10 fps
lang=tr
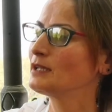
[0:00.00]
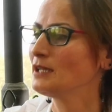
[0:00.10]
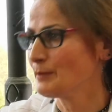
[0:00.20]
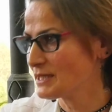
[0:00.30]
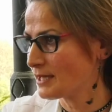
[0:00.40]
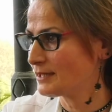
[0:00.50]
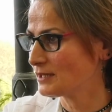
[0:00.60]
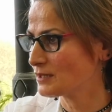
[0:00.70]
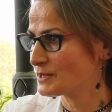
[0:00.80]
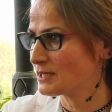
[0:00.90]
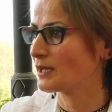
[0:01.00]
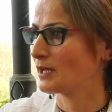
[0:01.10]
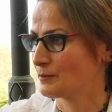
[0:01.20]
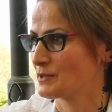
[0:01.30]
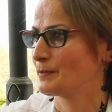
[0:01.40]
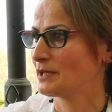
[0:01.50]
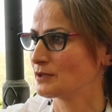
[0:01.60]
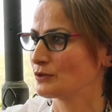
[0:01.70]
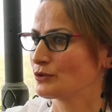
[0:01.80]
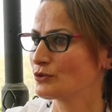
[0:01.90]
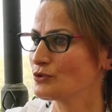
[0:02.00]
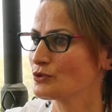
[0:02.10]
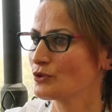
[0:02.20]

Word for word: Dinleme saatlerimizi de kendimiz belirliyoruz.